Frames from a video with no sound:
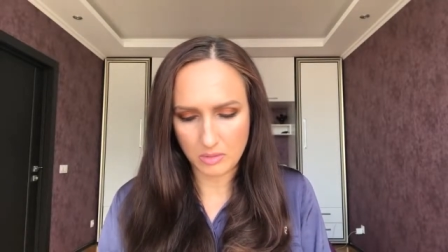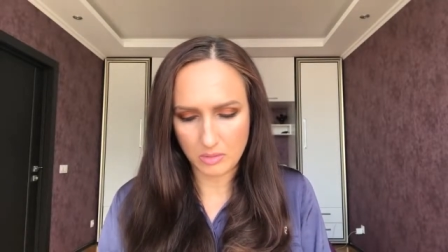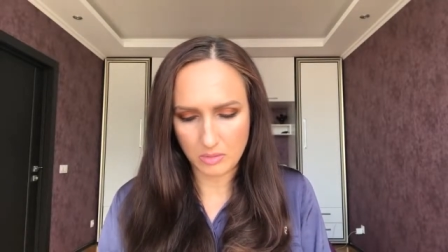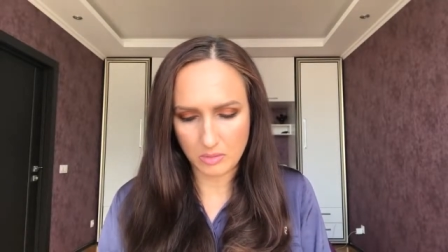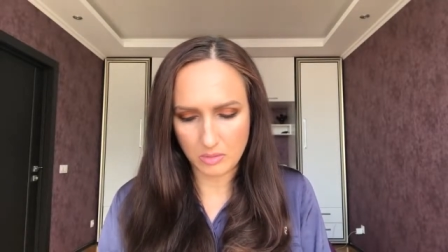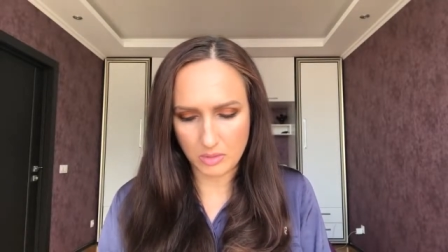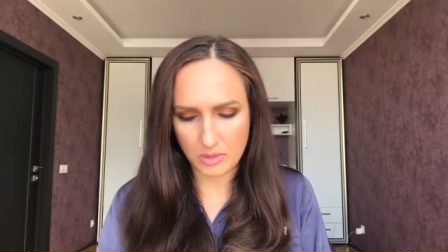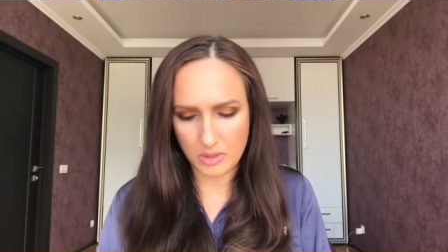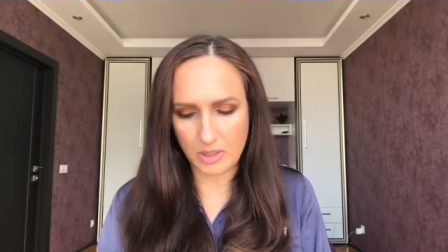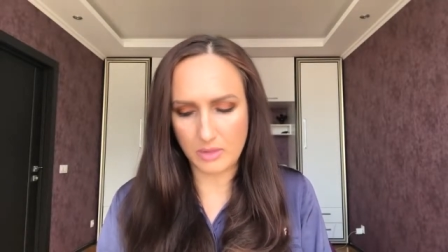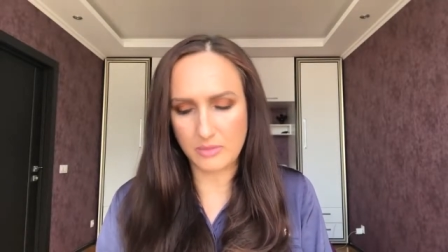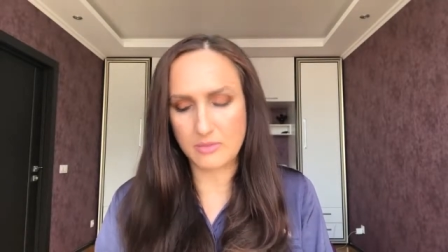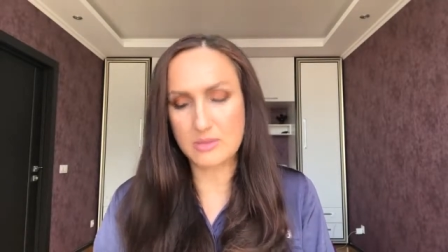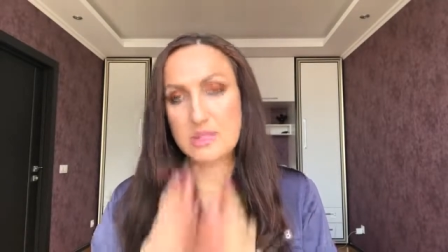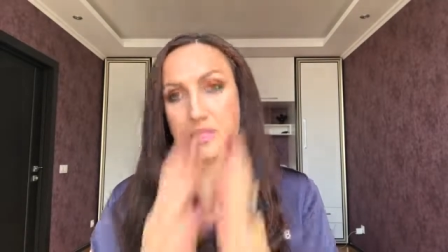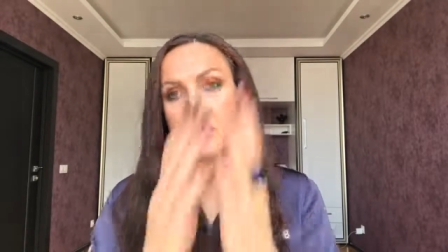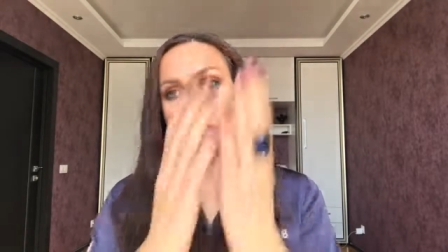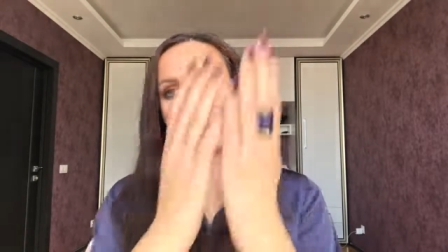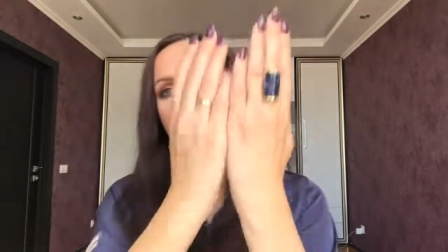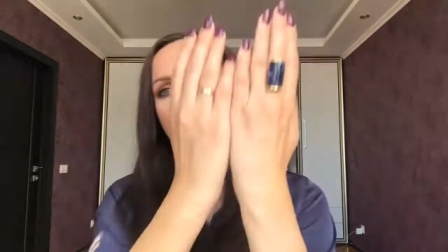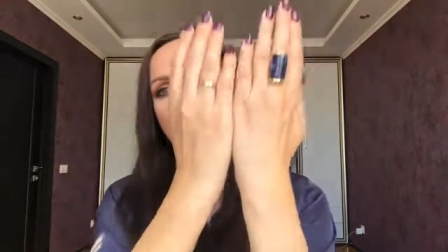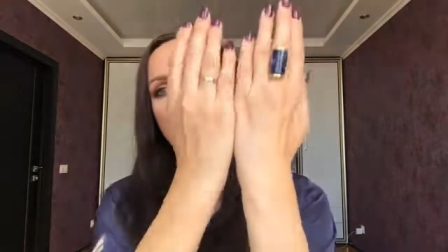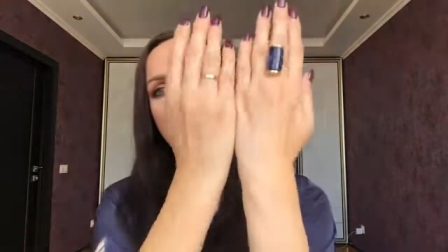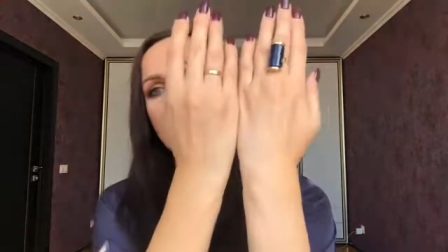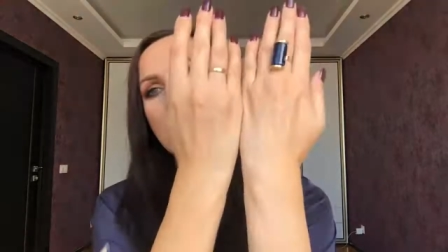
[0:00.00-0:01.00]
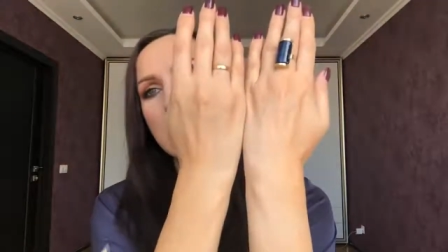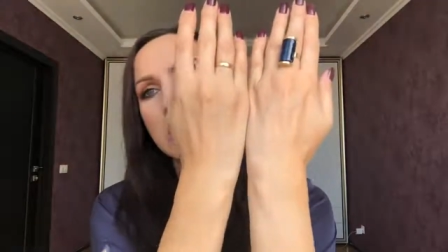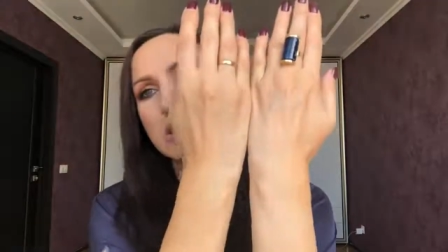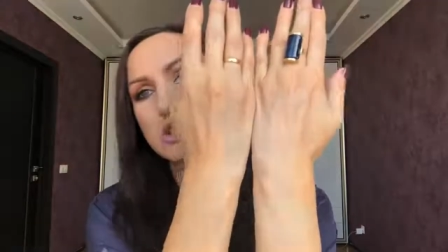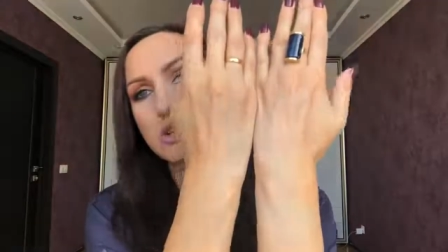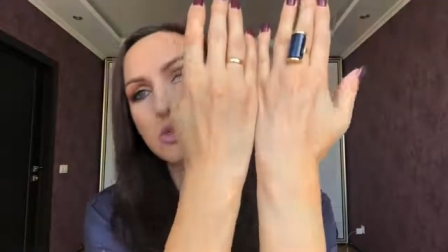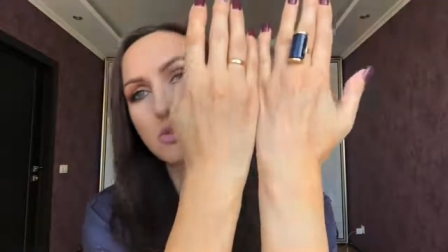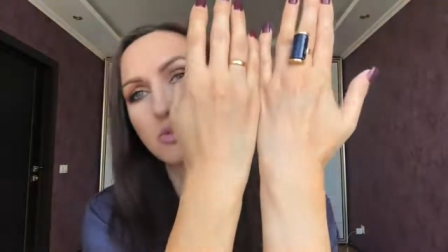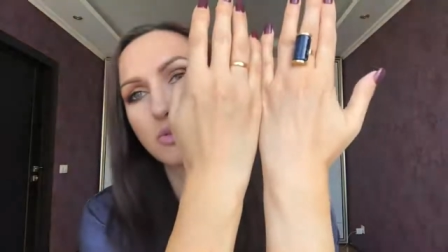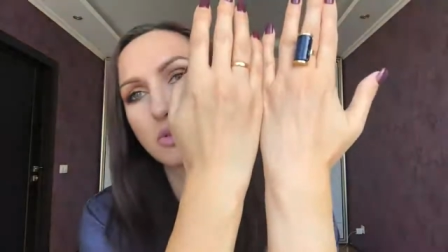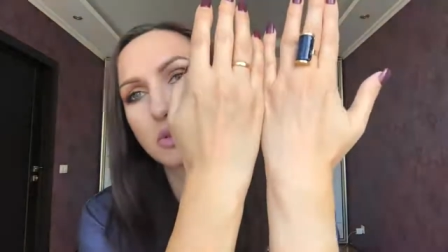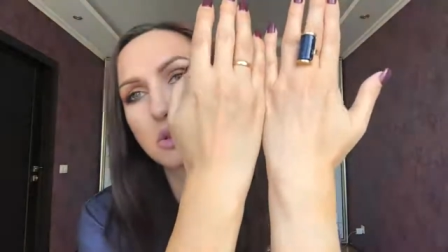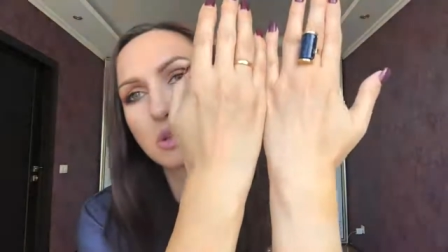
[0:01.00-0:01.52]
Ой, а вы вот
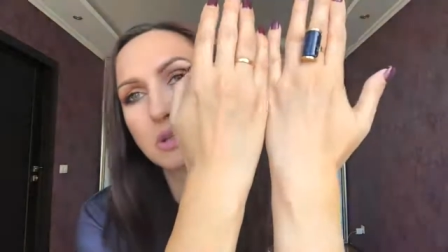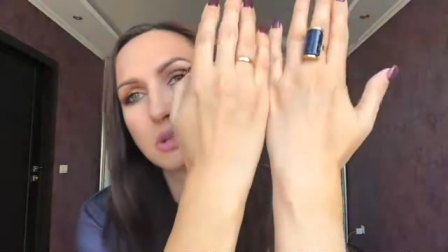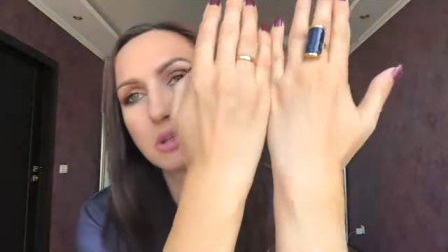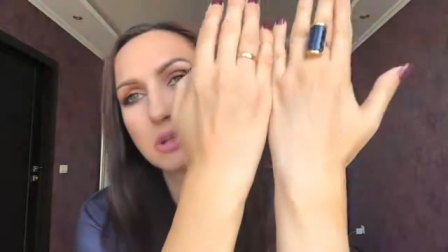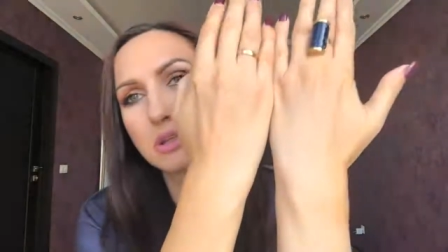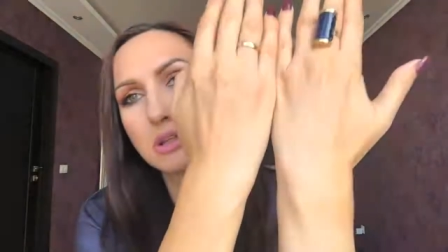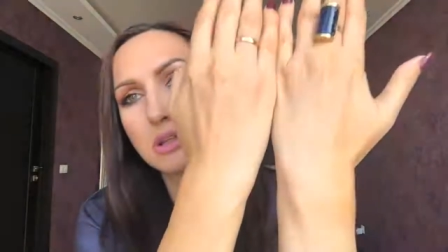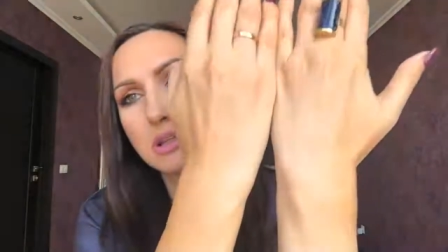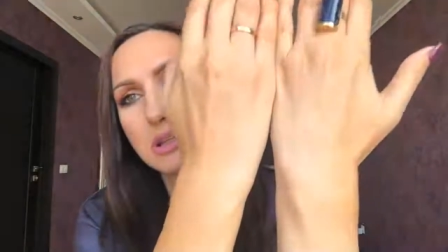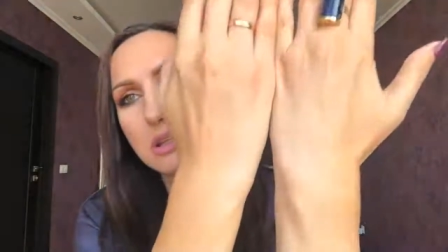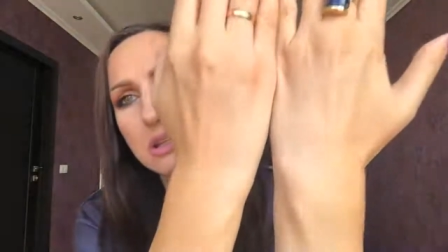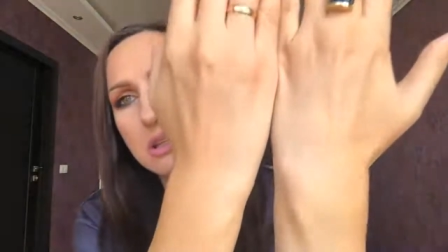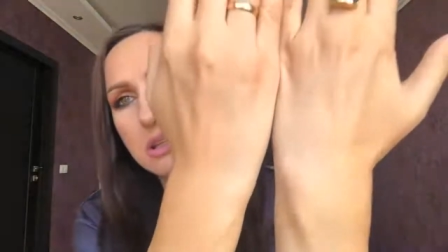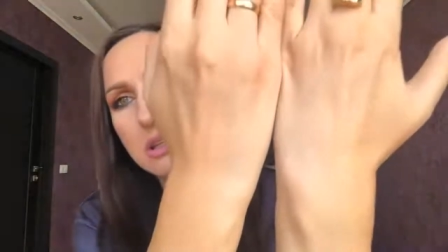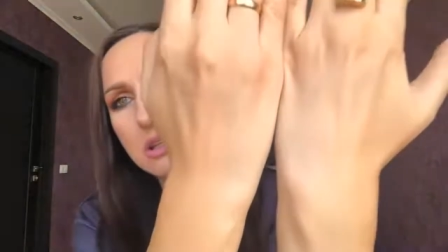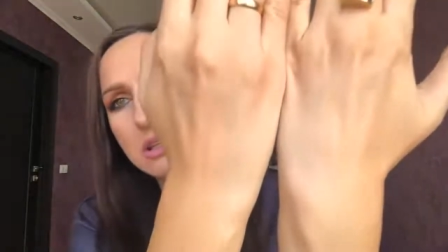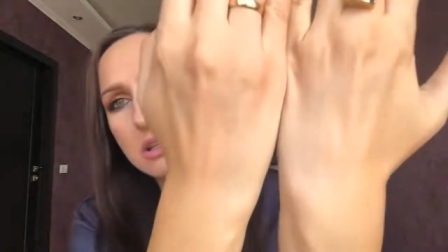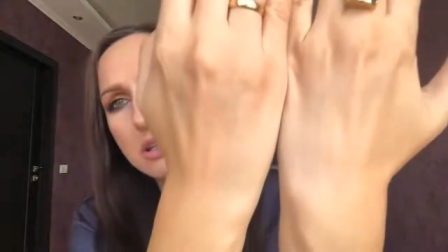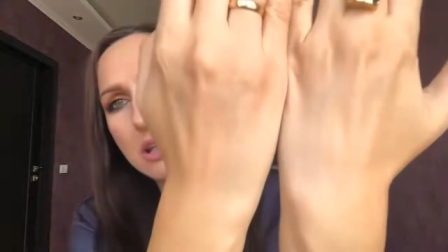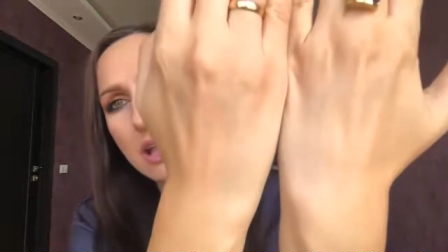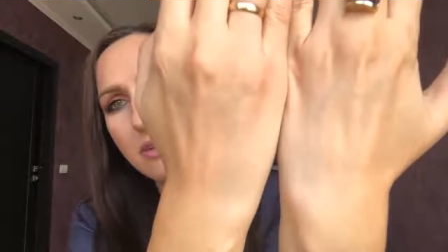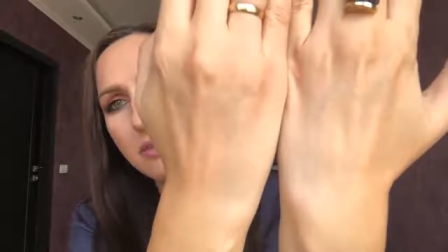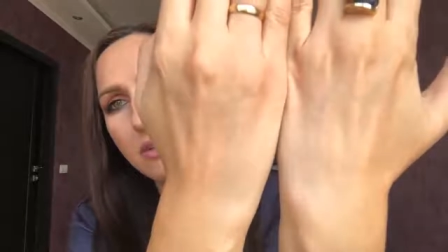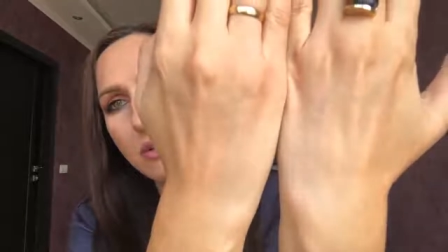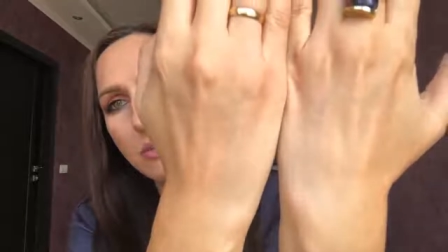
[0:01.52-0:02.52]
даже вот я